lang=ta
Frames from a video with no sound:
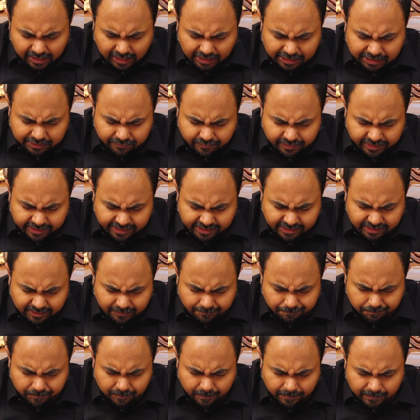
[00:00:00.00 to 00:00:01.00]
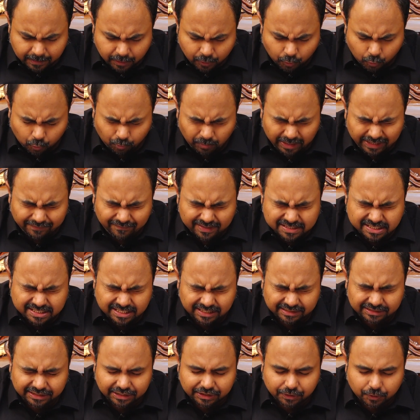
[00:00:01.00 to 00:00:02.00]
ஆண்டவரே உம்முடைய
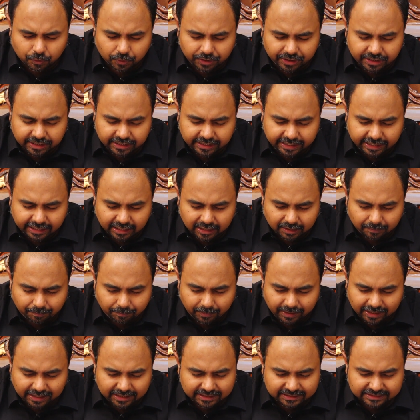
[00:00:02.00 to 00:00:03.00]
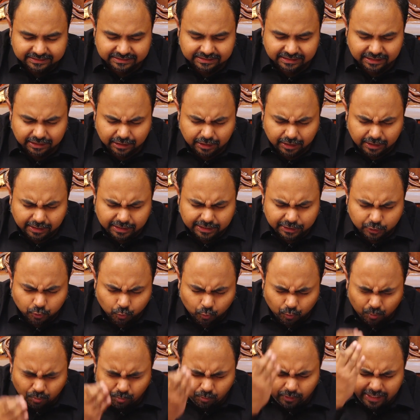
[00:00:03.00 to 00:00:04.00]
வசனத்தை கூறியிருக்கிறேன் அப்பா
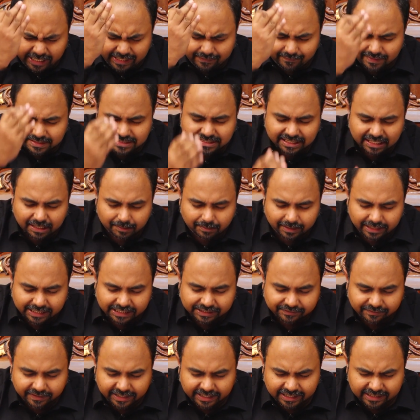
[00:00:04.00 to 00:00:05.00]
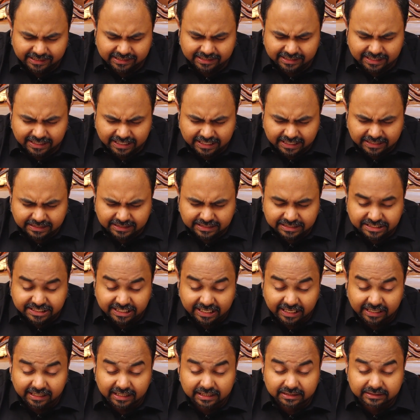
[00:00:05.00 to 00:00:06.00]
இது உம்முடைய வசனம் ஆண்டவரே இந்த
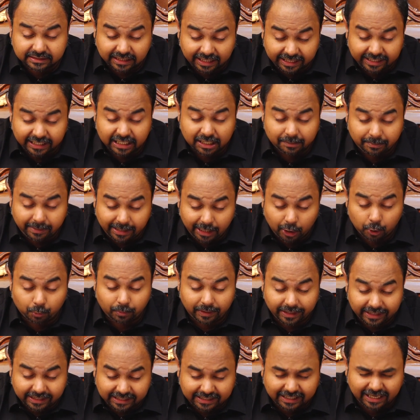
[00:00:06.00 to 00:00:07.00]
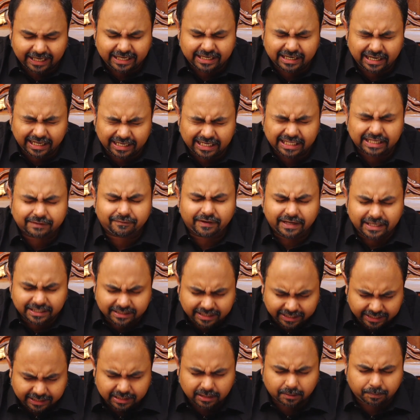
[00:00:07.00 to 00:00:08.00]
ஜனங்கள் தலைகள் மேலே உம்முடைய கைகளை நீர்
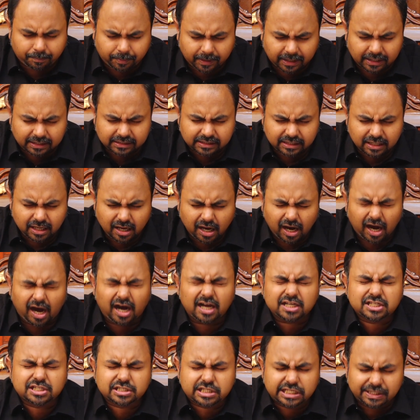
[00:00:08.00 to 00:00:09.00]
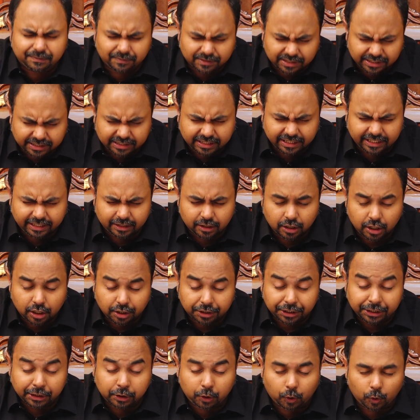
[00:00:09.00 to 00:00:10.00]
வைக்கிறீரப்பா ஆசிர்வதிக்கிறீர்
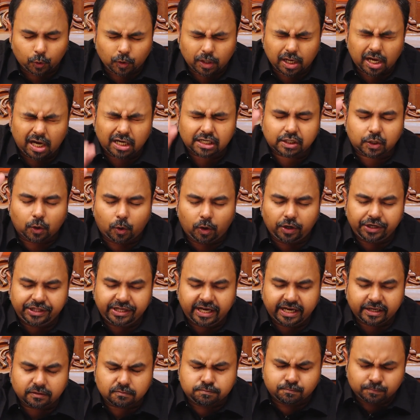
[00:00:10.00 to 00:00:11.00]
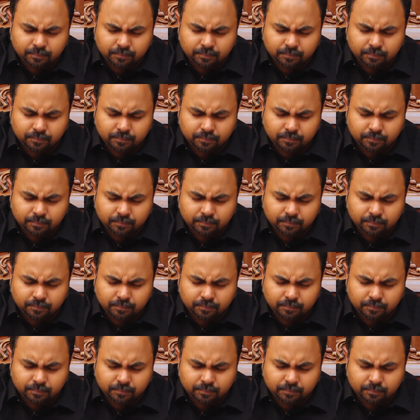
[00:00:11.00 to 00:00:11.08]
நீ கோடா கோடியை